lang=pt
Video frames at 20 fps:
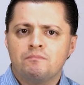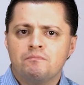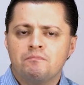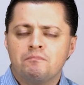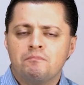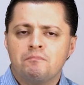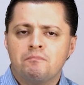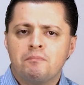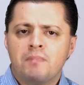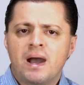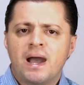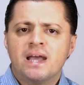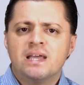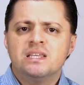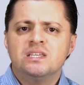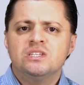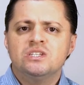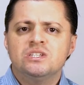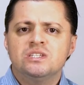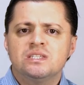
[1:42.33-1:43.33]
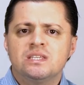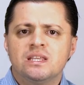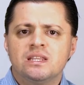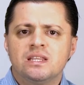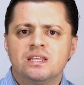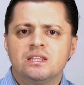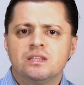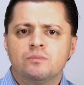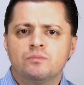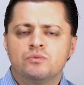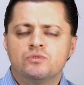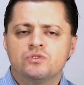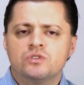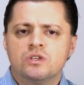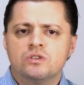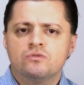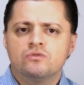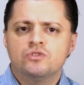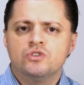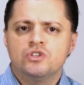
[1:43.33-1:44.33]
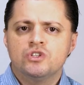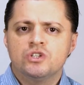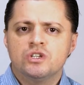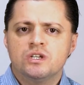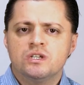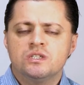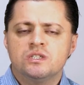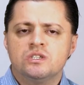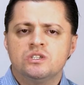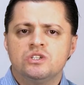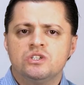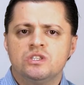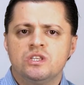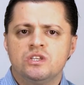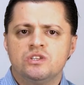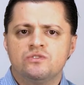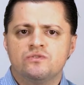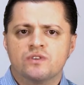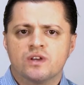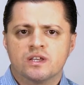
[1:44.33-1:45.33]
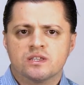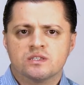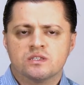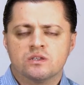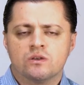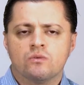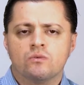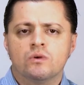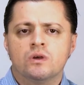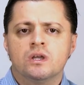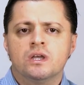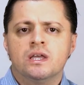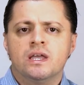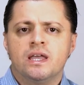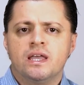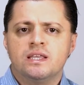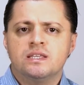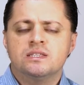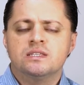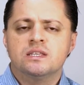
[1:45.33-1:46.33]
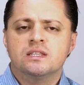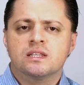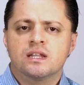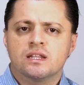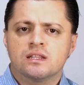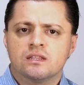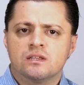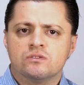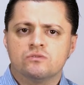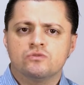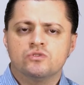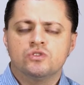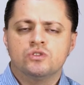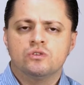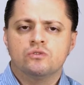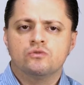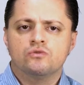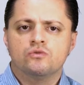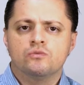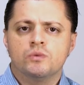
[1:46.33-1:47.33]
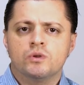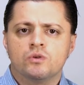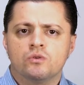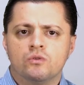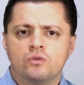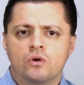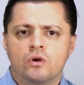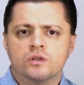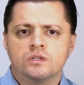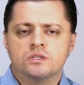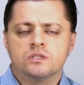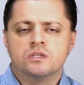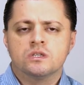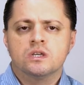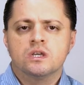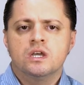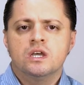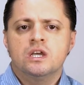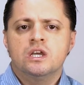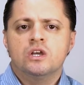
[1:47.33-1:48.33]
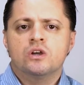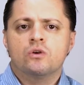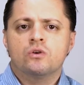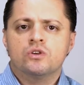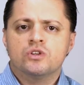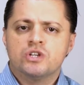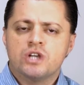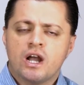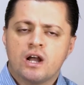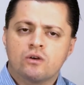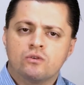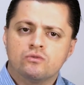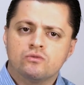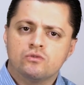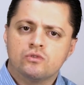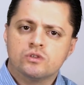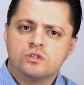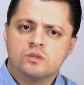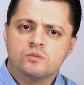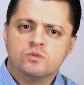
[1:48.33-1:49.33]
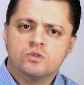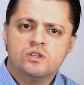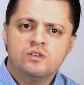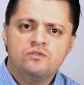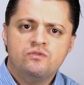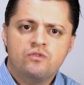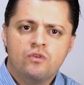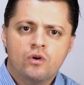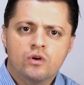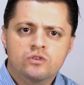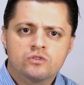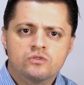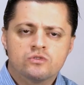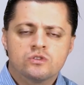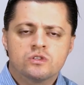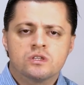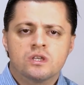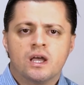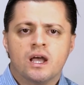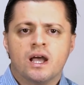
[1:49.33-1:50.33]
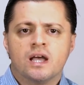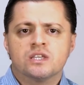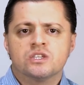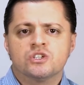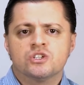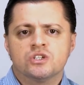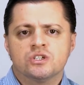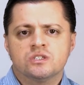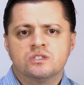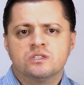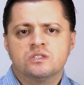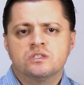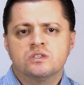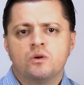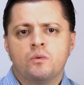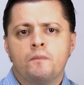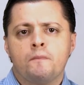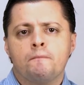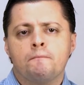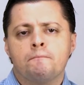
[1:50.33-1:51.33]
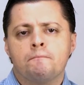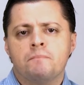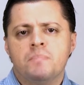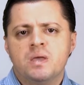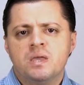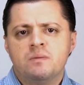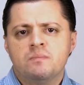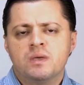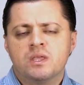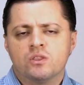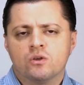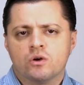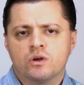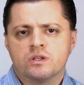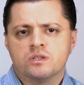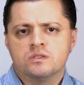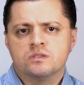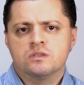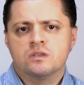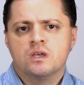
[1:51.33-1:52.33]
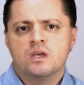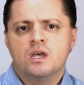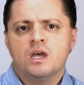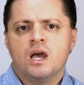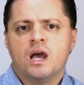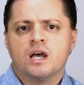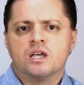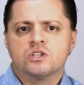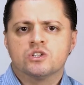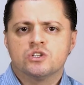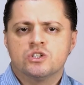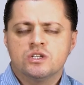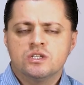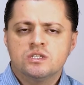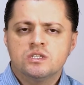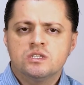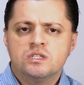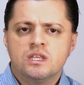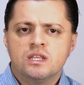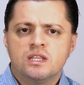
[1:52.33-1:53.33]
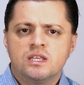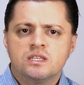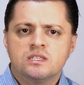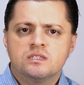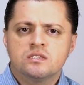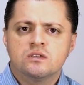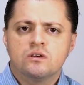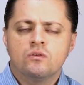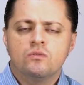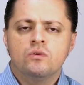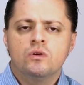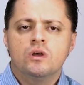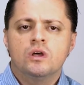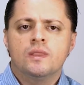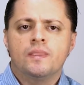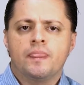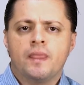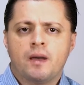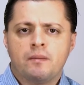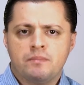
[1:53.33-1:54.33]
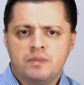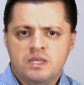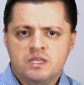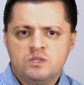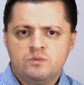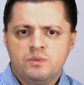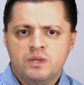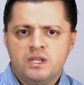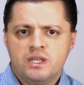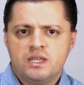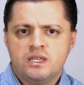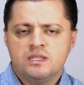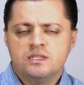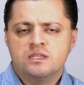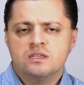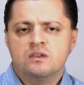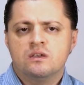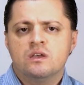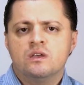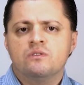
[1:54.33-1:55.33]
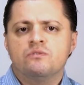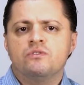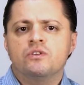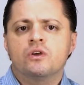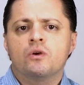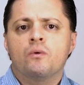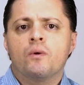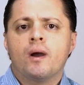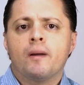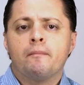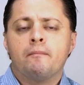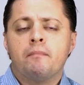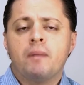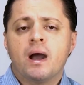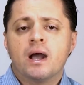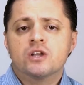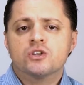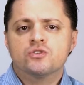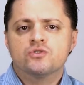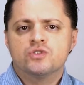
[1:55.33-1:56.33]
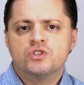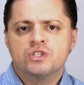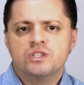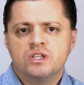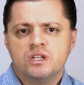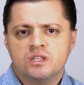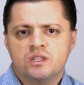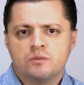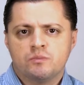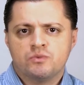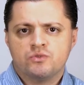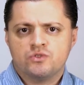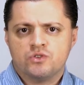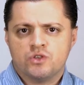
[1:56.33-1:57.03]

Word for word: mais de 70% de chance de identificação em se tratando de neurotuberculose. Já quando nós temos linfócitos, as chances são bem menores. As chances de detecção, na minha experiência, ficam abaixo de 30%.